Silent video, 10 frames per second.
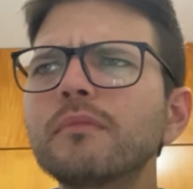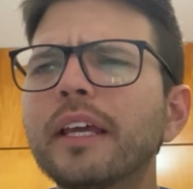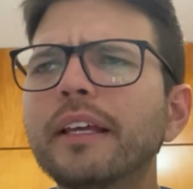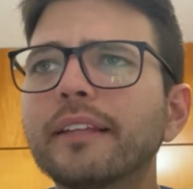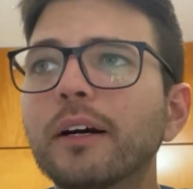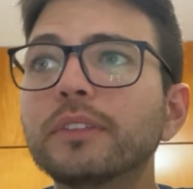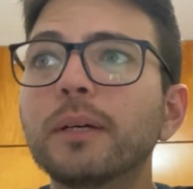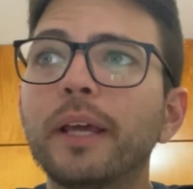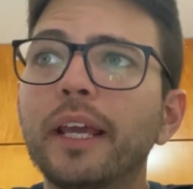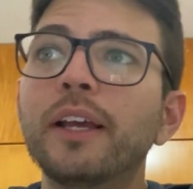Então
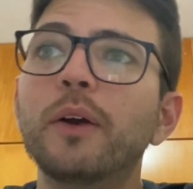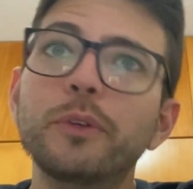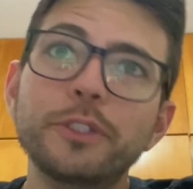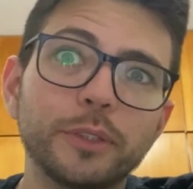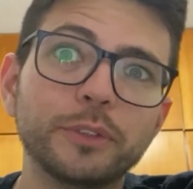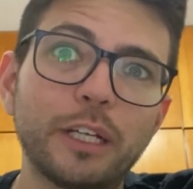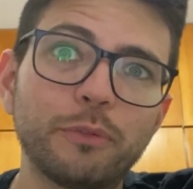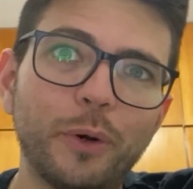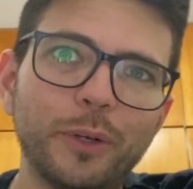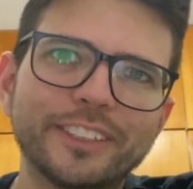também o dia dos
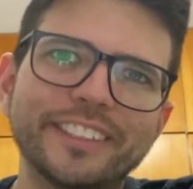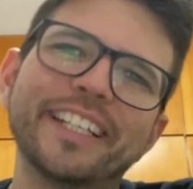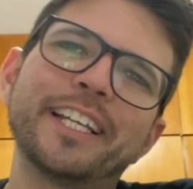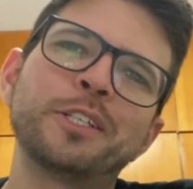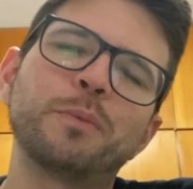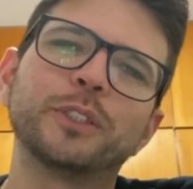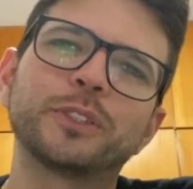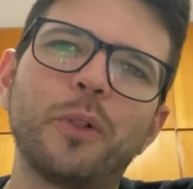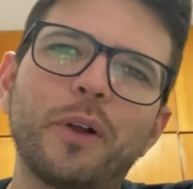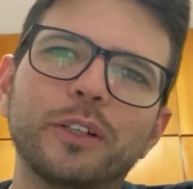avós, né? Que a gente possa
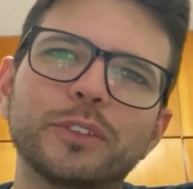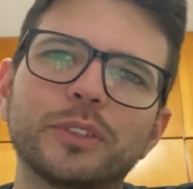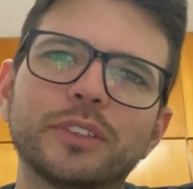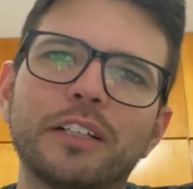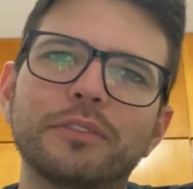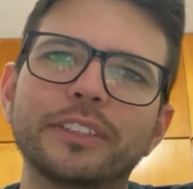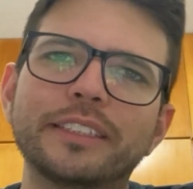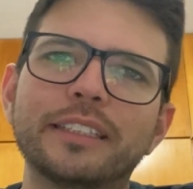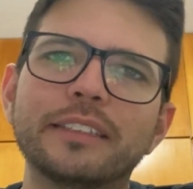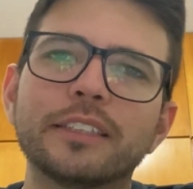colocar os nossos avós em
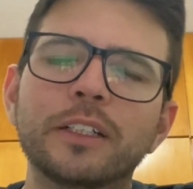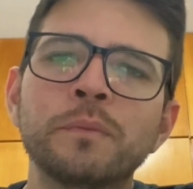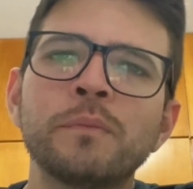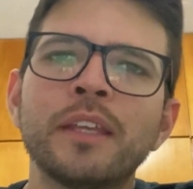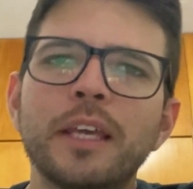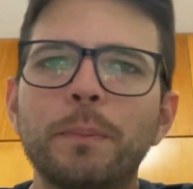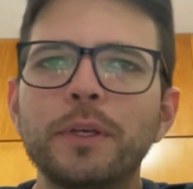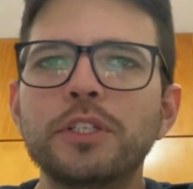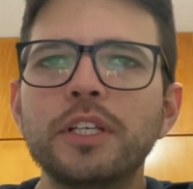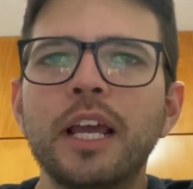intenção e
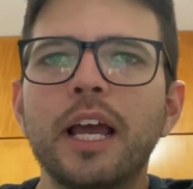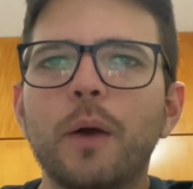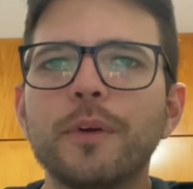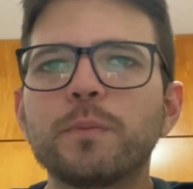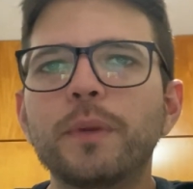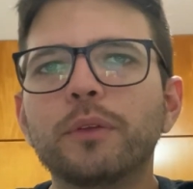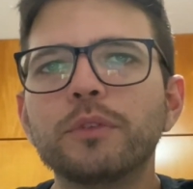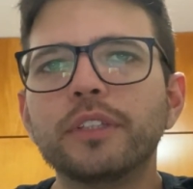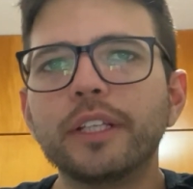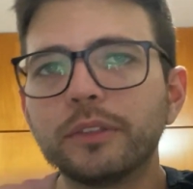pedir ao Espírito
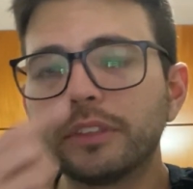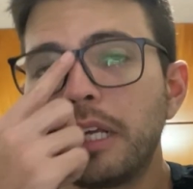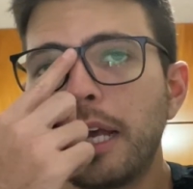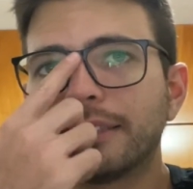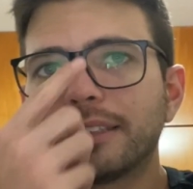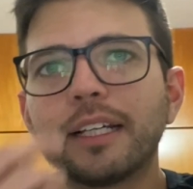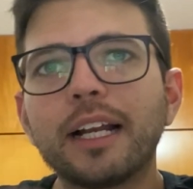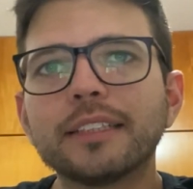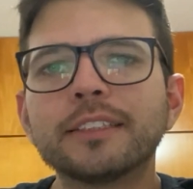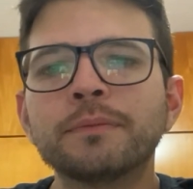de Deus essa
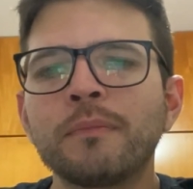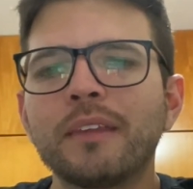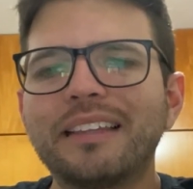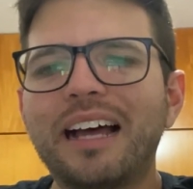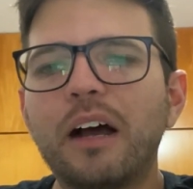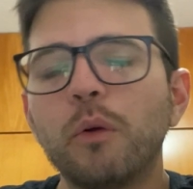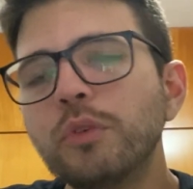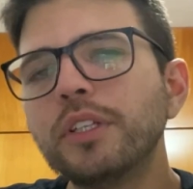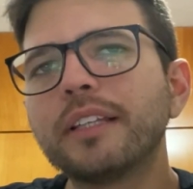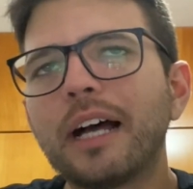graça da
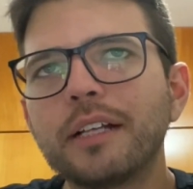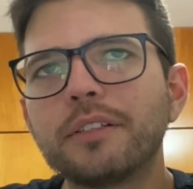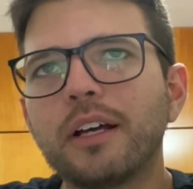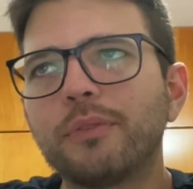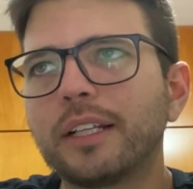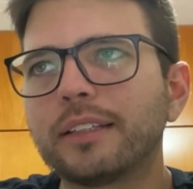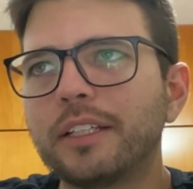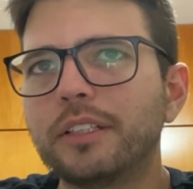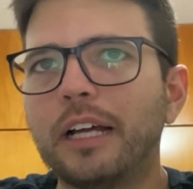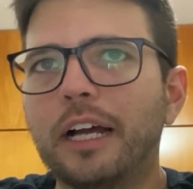unidade, da
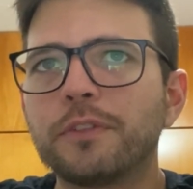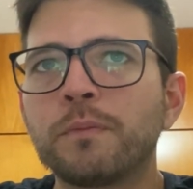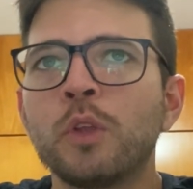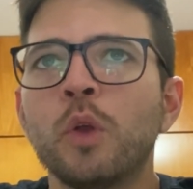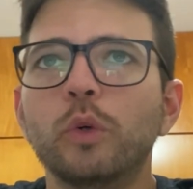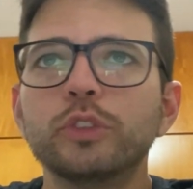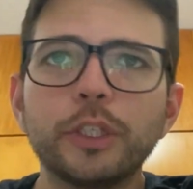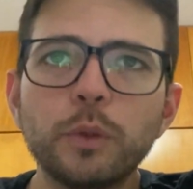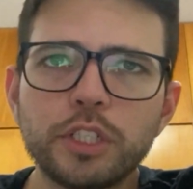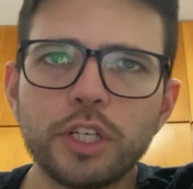fraternidade. O
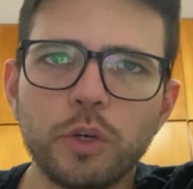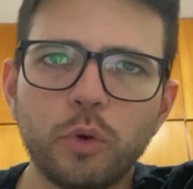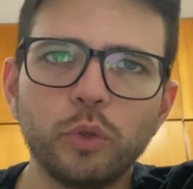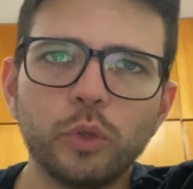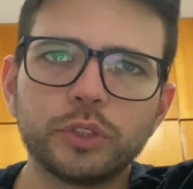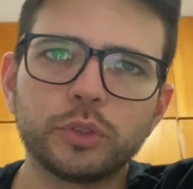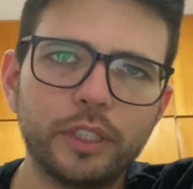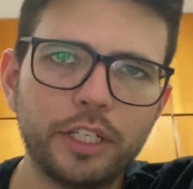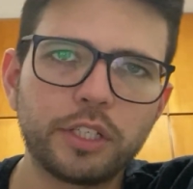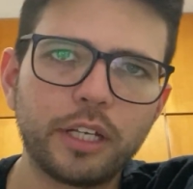Senhor esteja conosco,
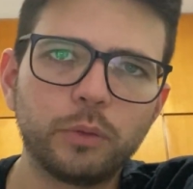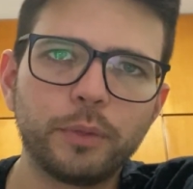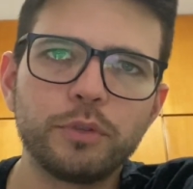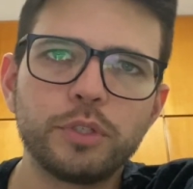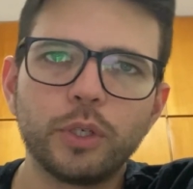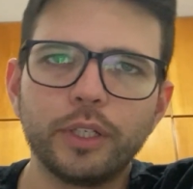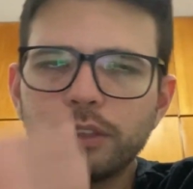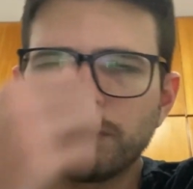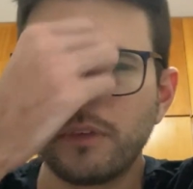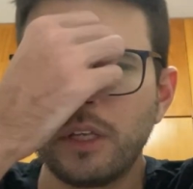Ele está no meio de
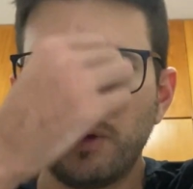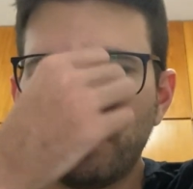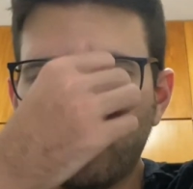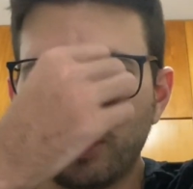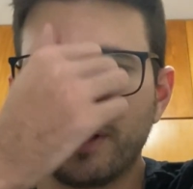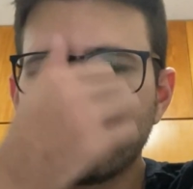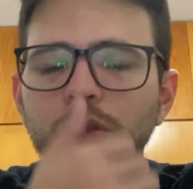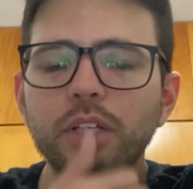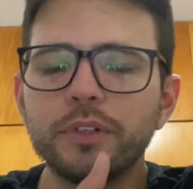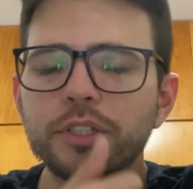nós. Proclamação
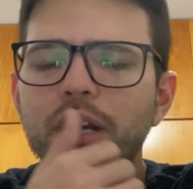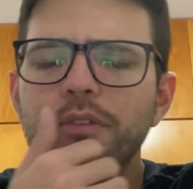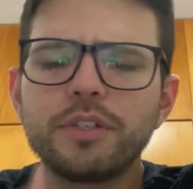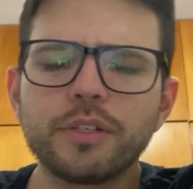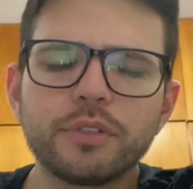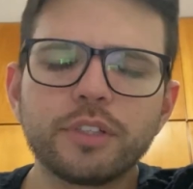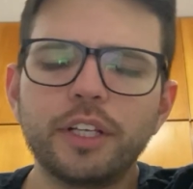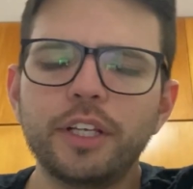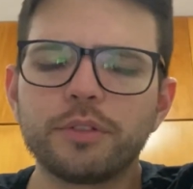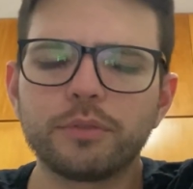do Evangelho de Jesus
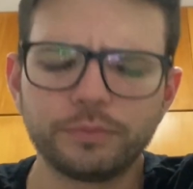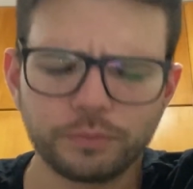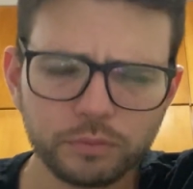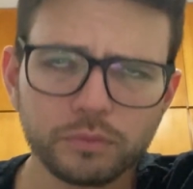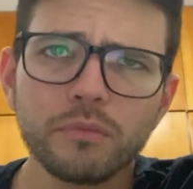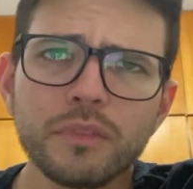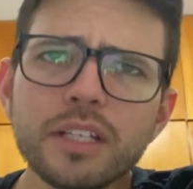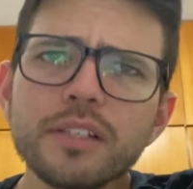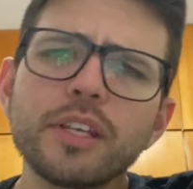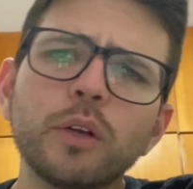Cristo,
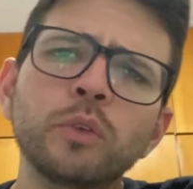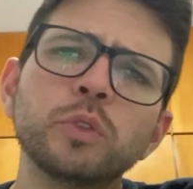segundo